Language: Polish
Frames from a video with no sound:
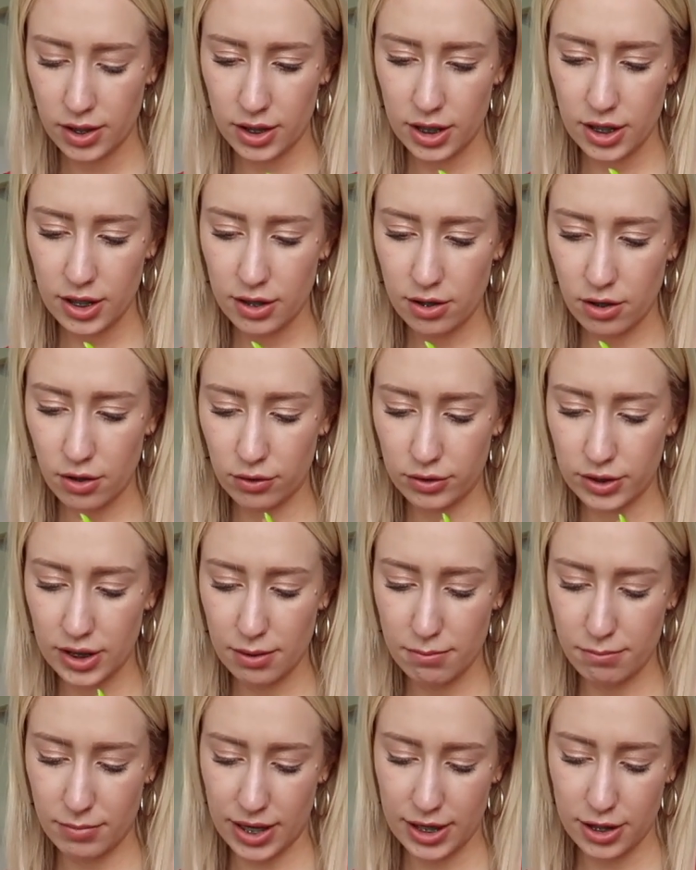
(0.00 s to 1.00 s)
i
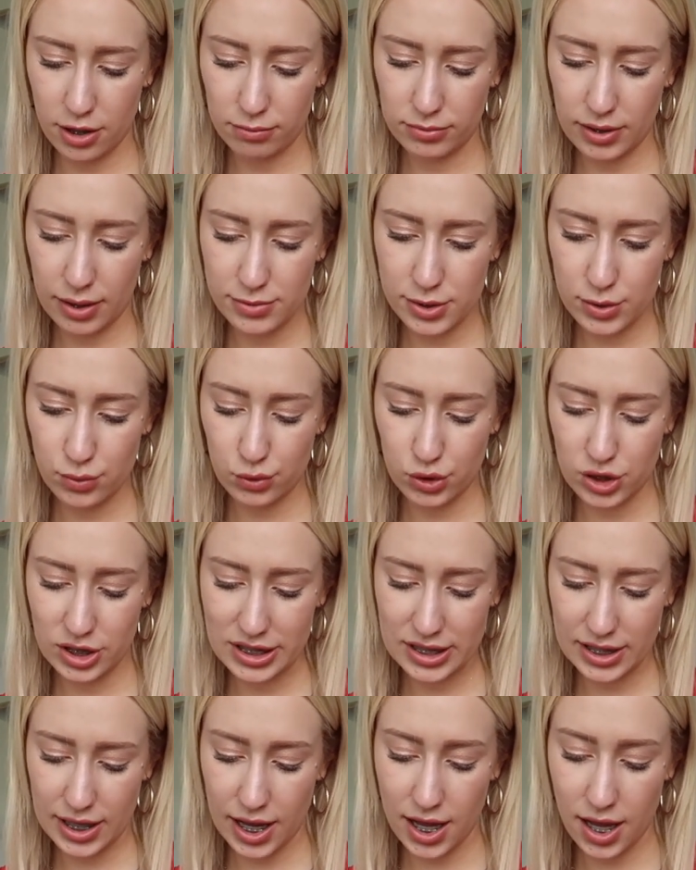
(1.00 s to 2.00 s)
one mają nam
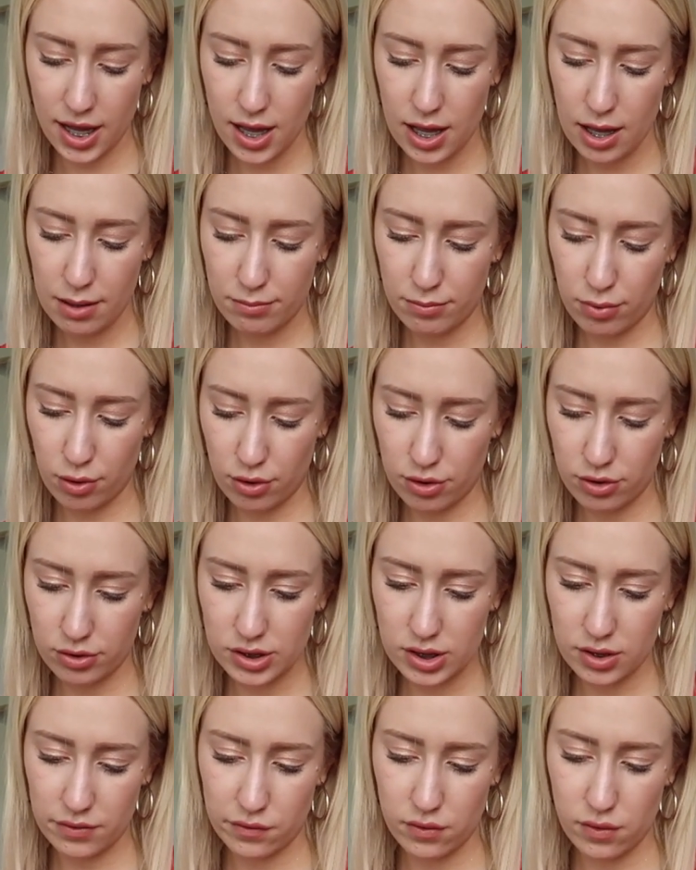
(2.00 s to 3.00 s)
służyć na porost